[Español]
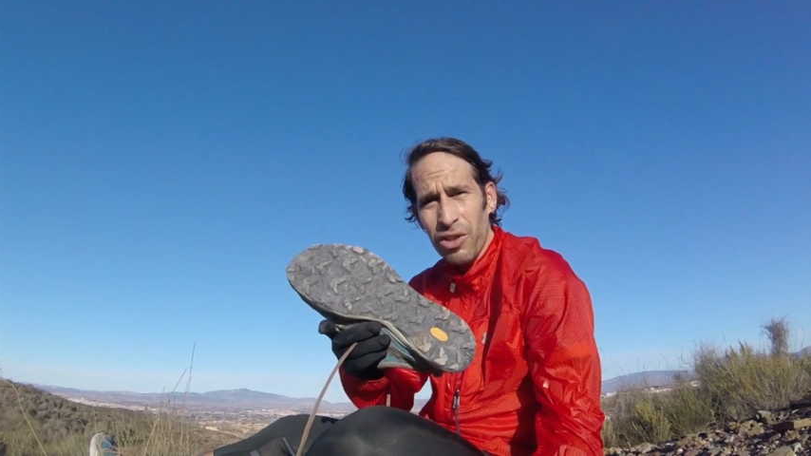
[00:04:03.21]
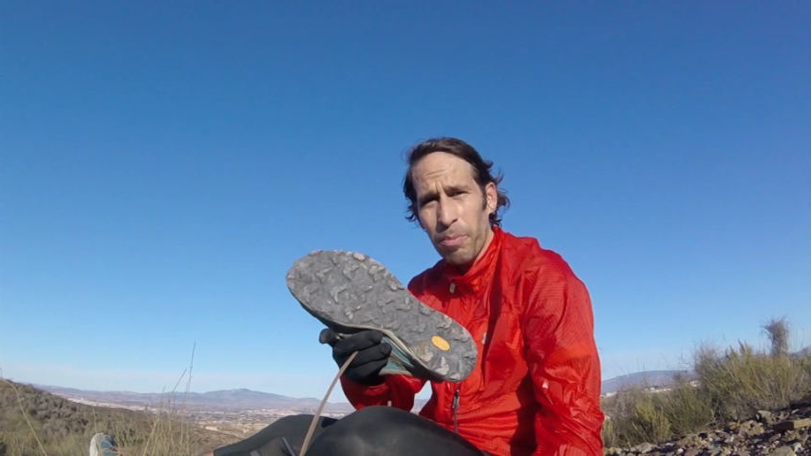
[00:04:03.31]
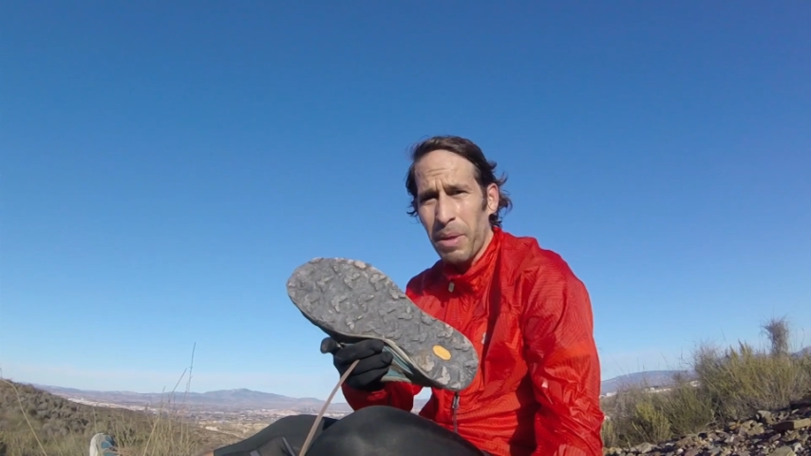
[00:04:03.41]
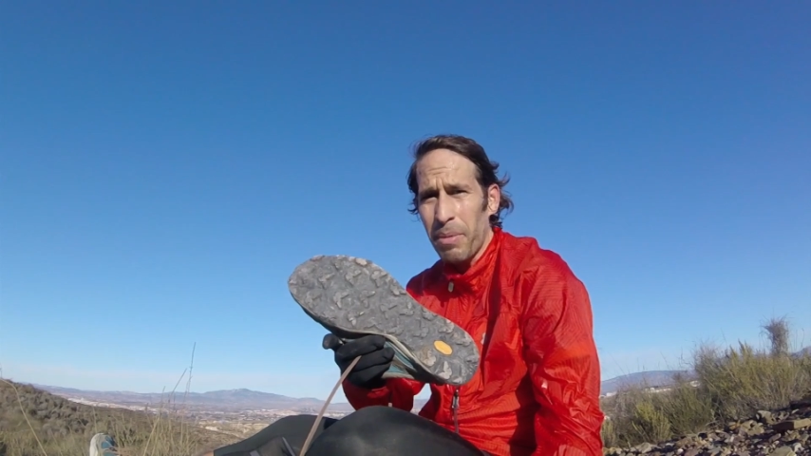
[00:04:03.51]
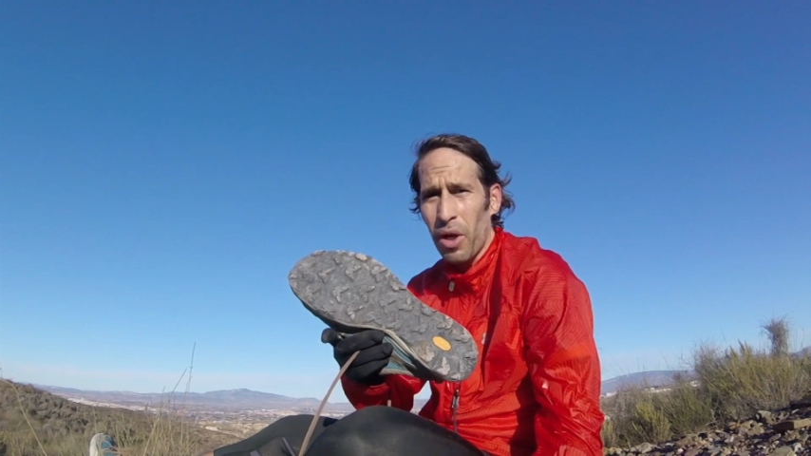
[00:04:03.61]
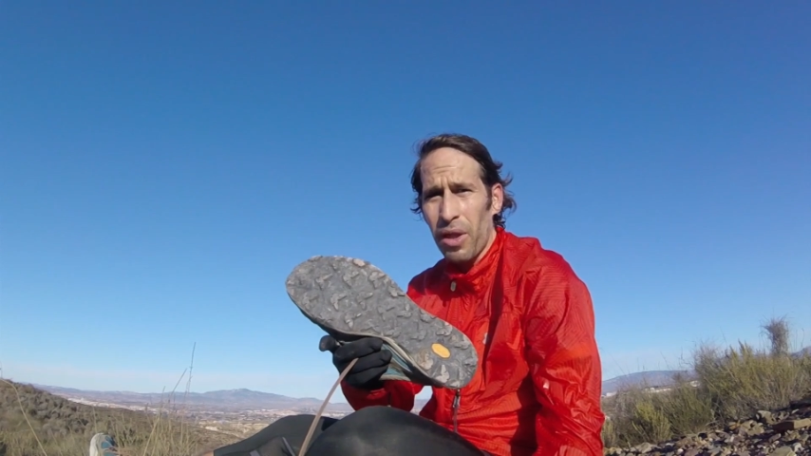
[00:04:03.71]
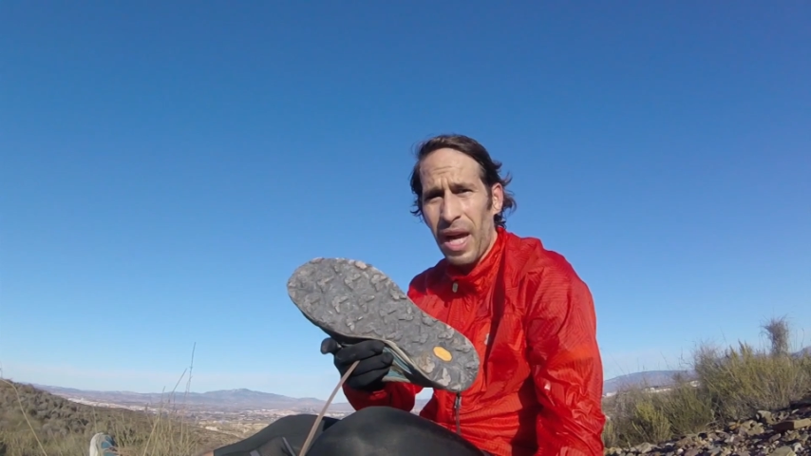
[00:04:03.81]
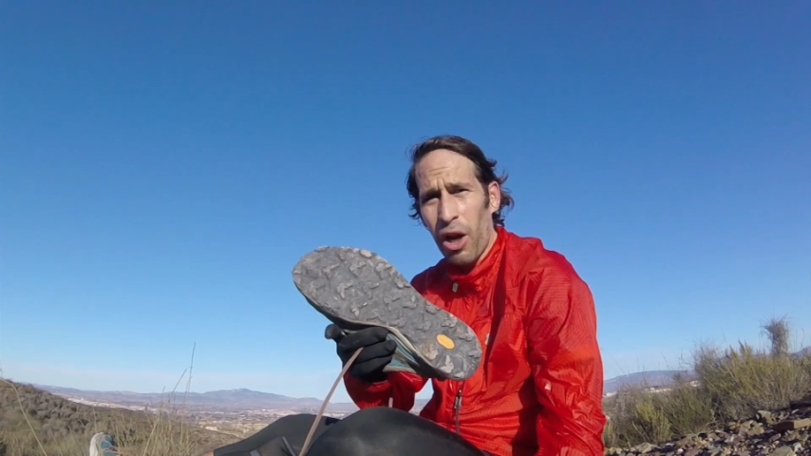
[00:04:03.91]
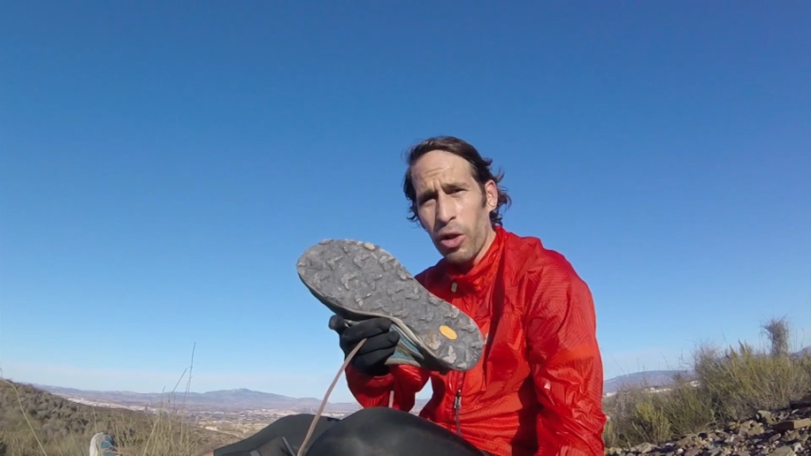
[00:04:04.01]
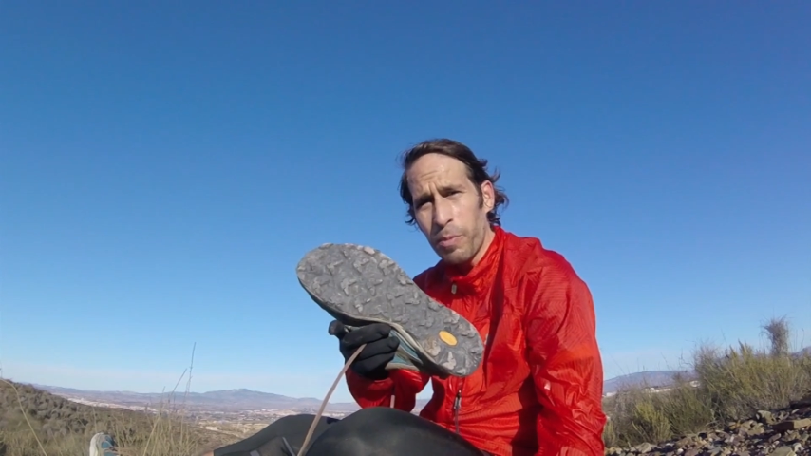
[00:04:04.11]
esos primeros
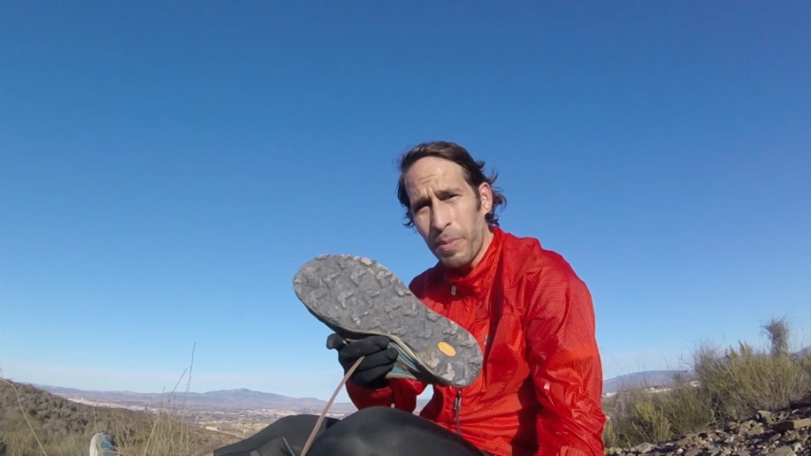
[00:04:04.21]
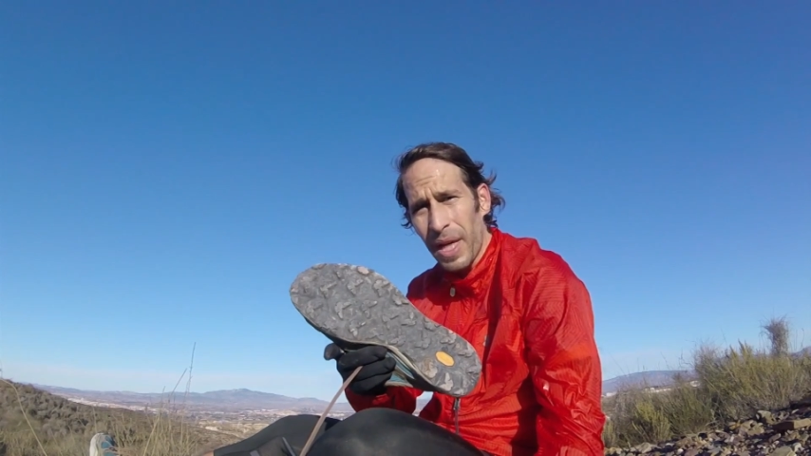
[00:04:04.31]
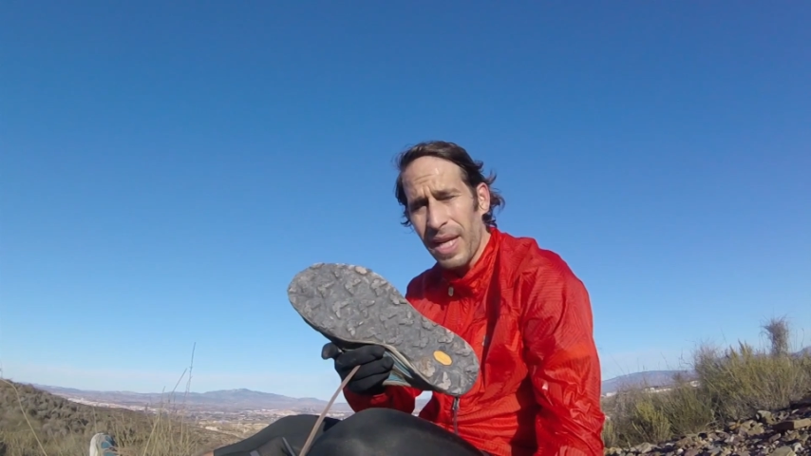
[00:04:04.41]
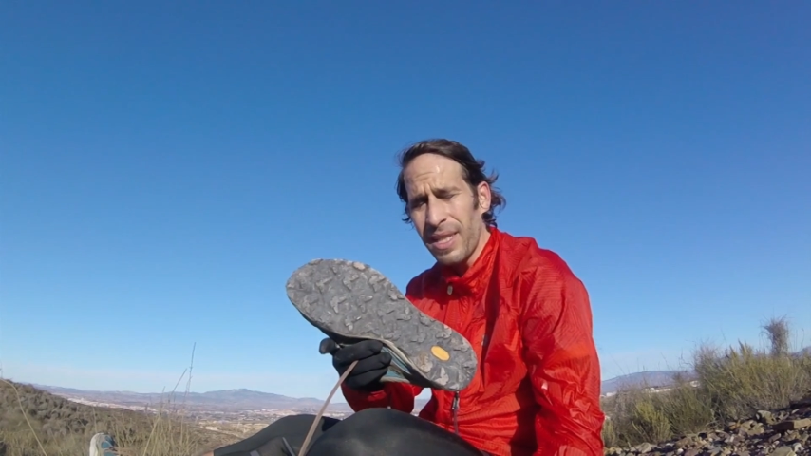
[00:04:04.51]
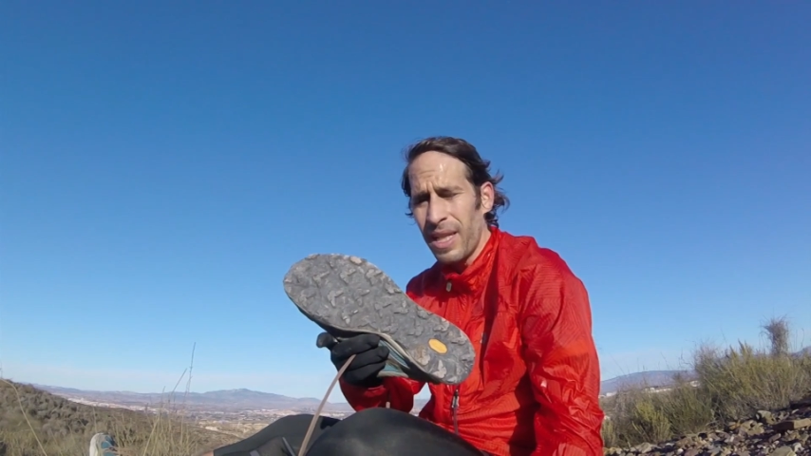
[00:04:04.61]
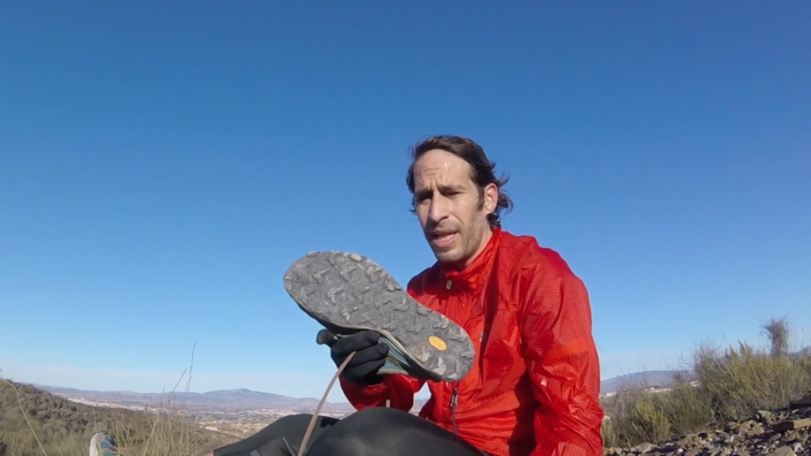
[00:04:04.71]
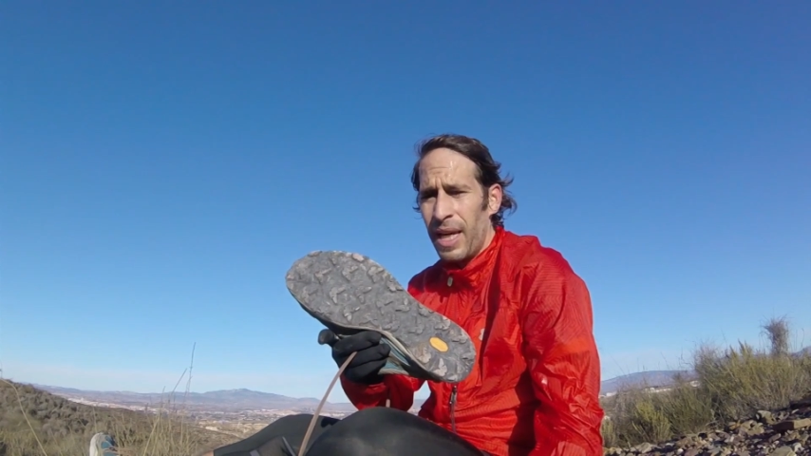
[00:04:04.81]
días los pies,